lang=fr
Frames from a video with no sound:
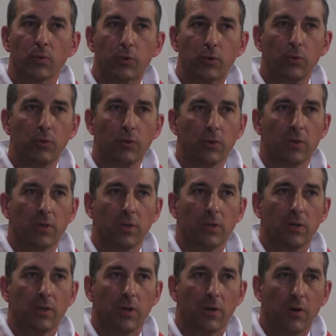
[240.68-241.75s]
cru
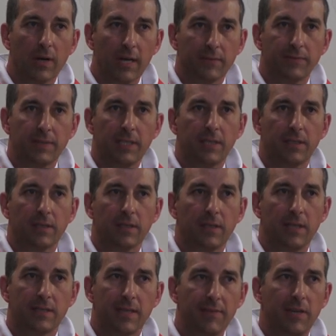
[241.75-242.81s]
en la vie,
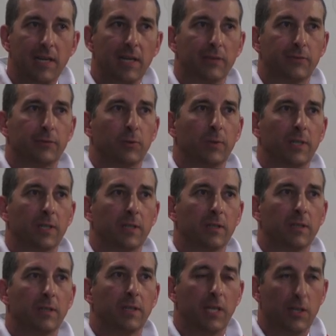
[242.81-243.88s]
ils avaient la foi,
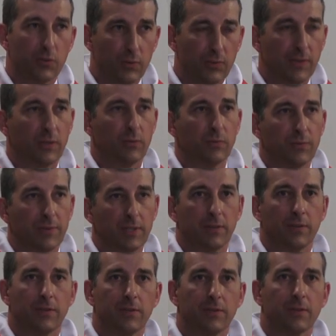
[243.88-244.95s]
ils ont fait
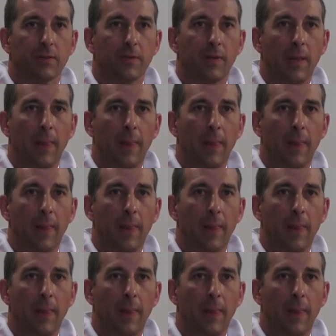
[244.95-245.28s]
confiance.